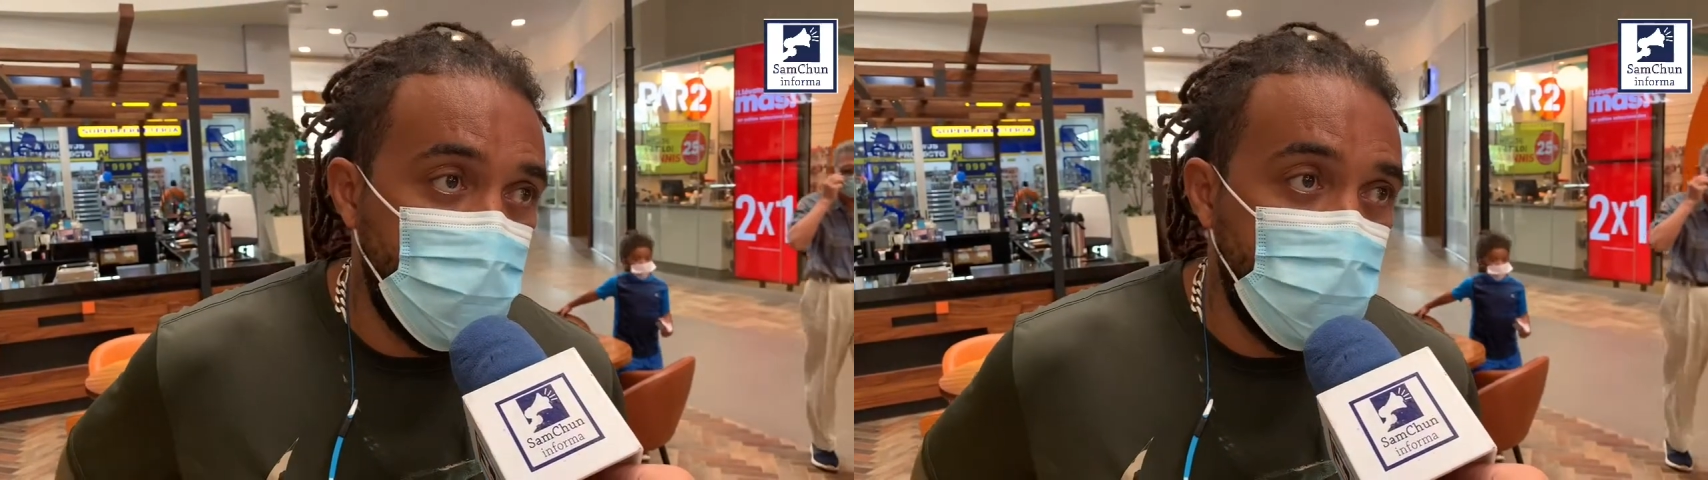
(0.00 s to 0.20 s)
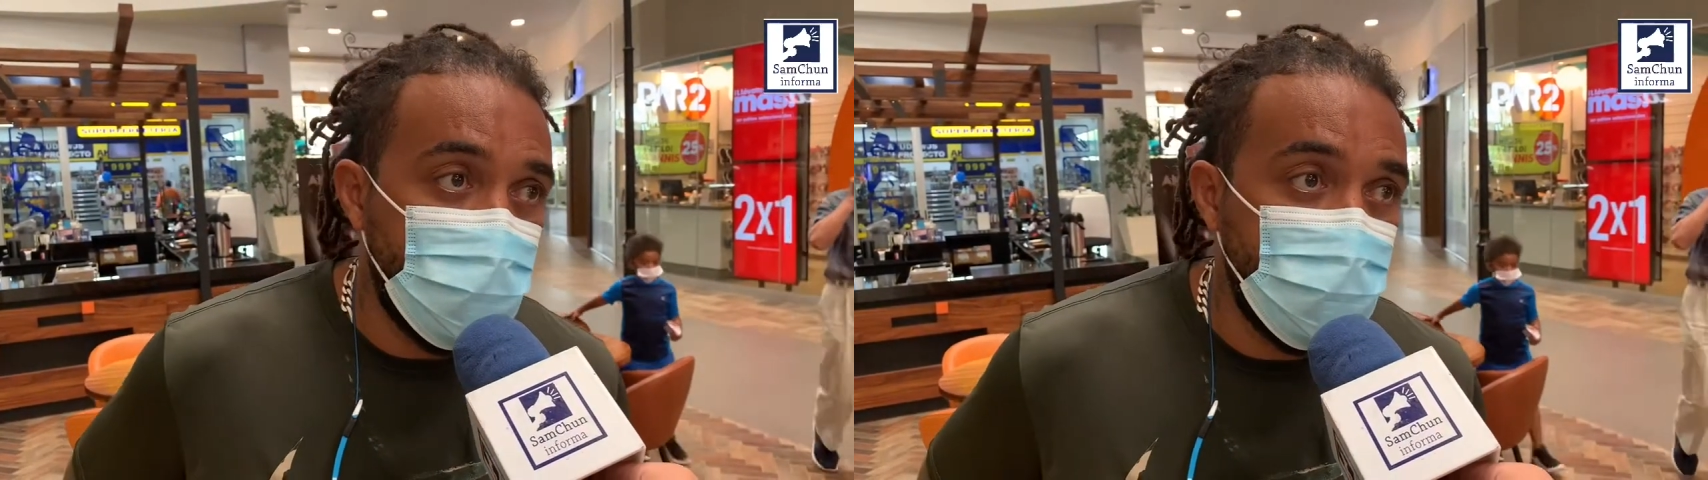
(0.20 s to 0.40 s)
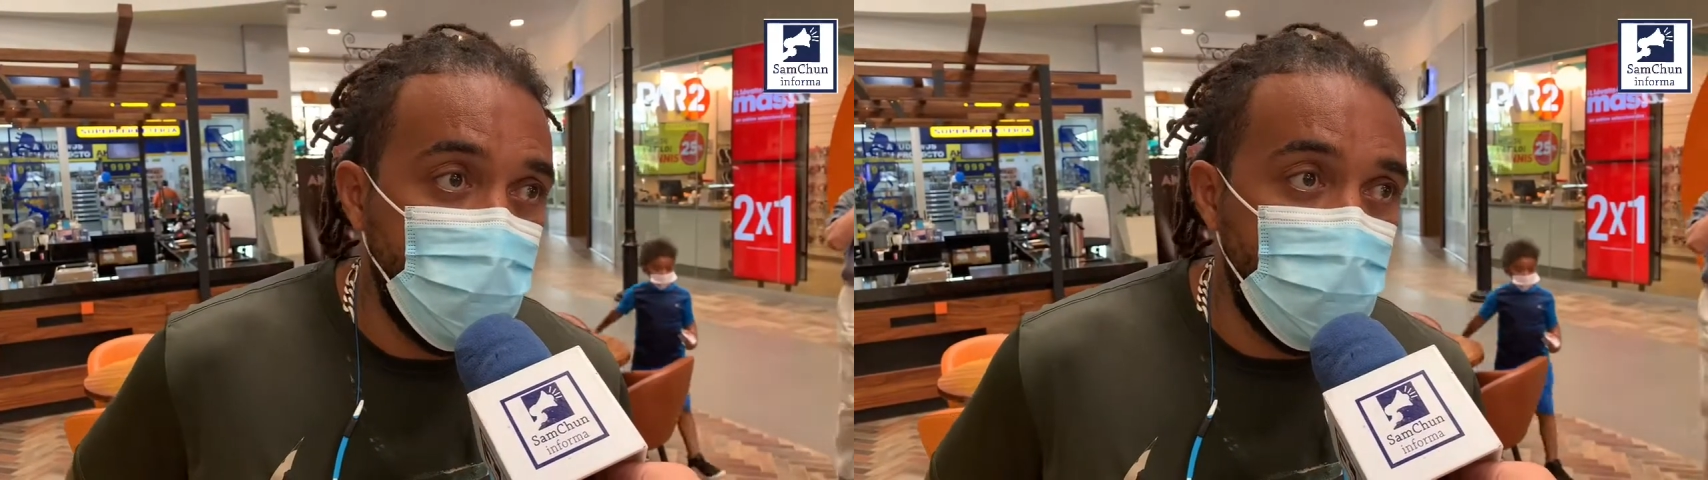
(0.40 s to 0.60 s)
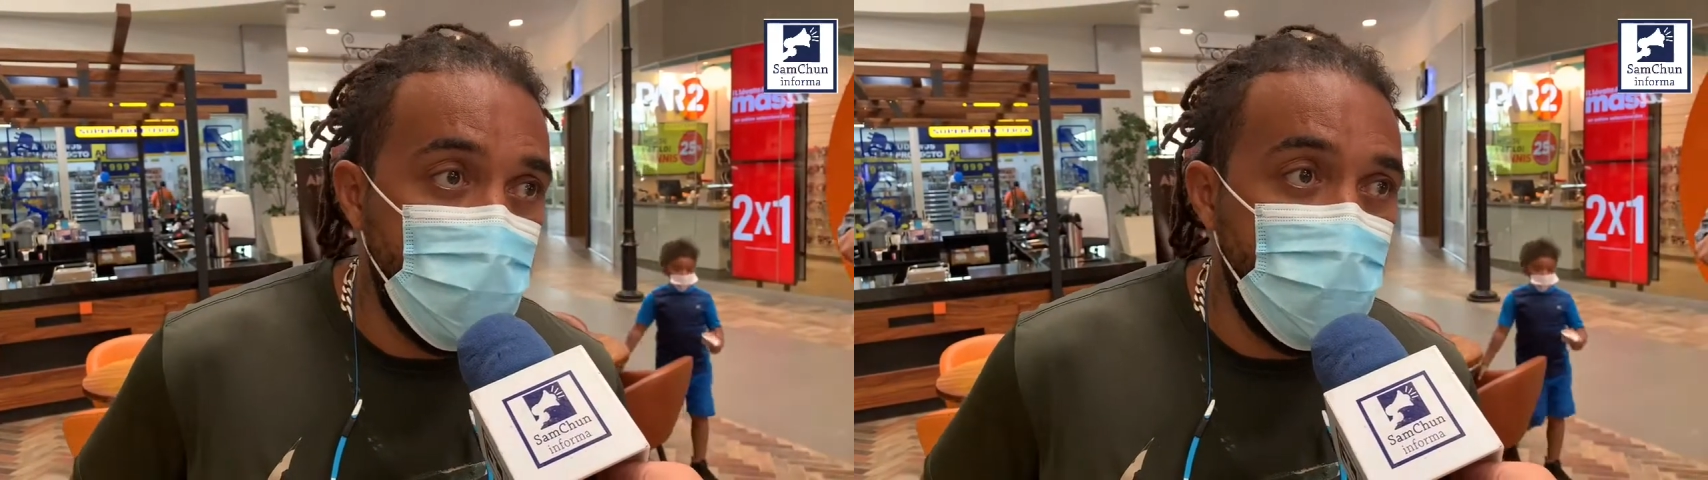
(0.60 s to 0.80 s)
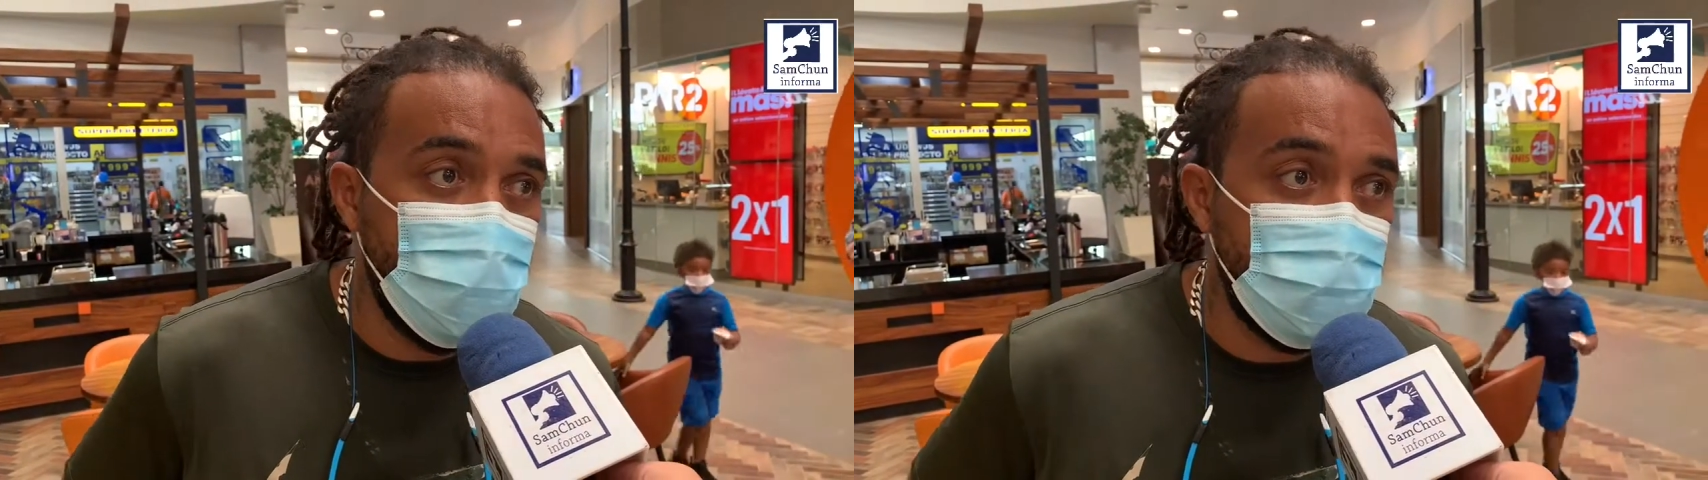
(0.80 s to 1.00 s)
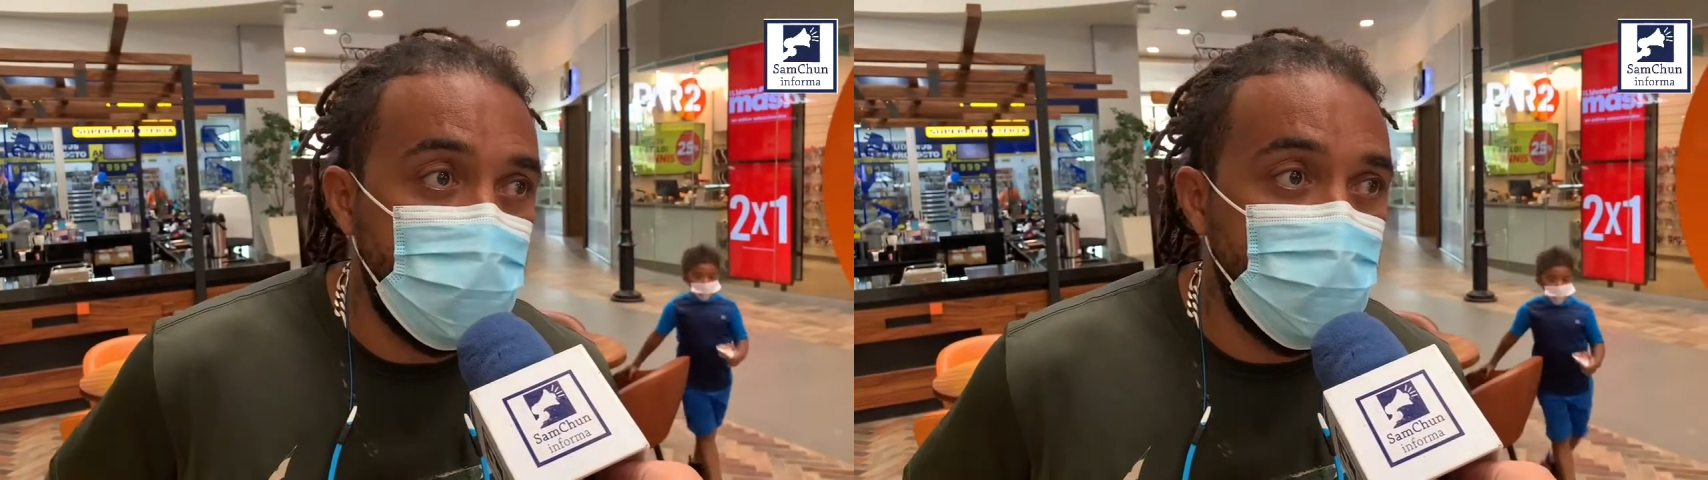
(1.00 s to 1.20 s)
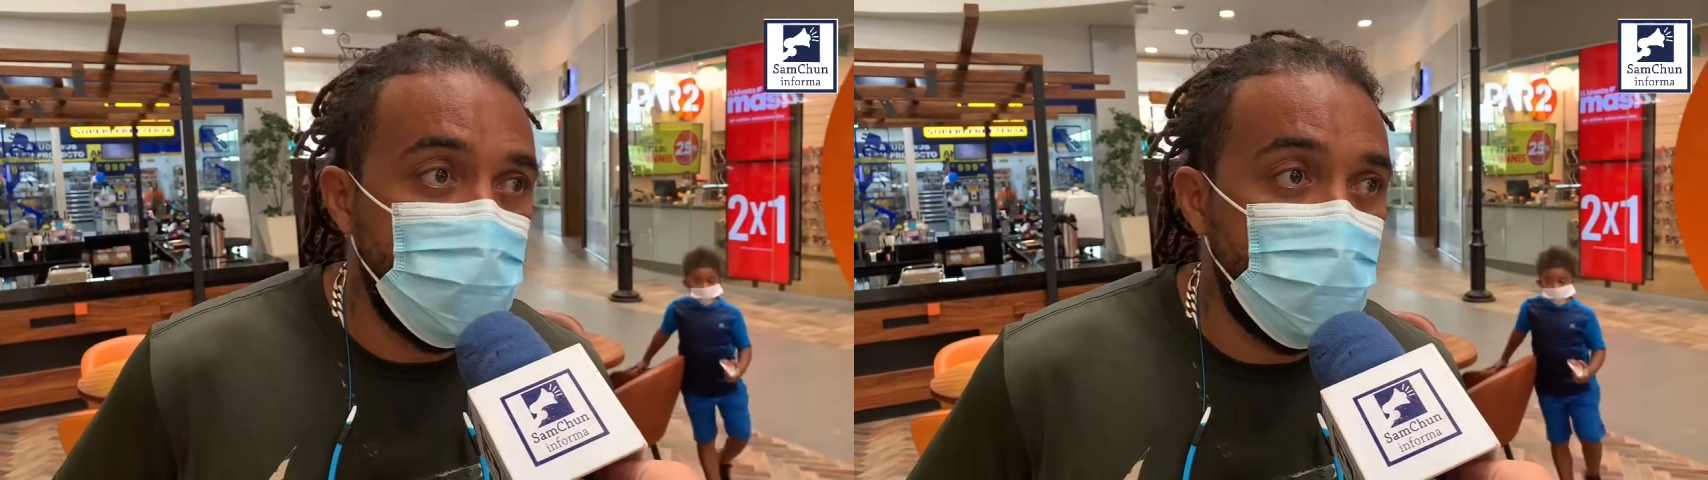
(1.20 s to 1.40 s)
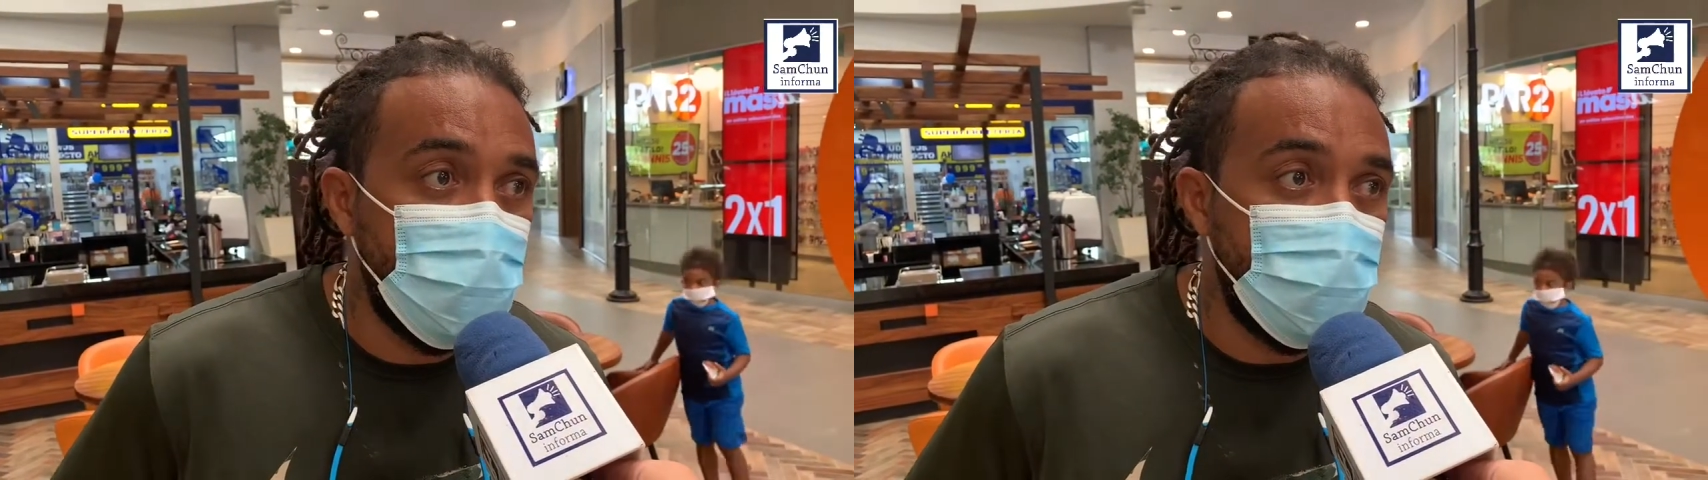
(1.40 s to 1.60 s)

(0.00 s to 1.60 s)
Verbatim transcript: en noviembre pues tenemos eh,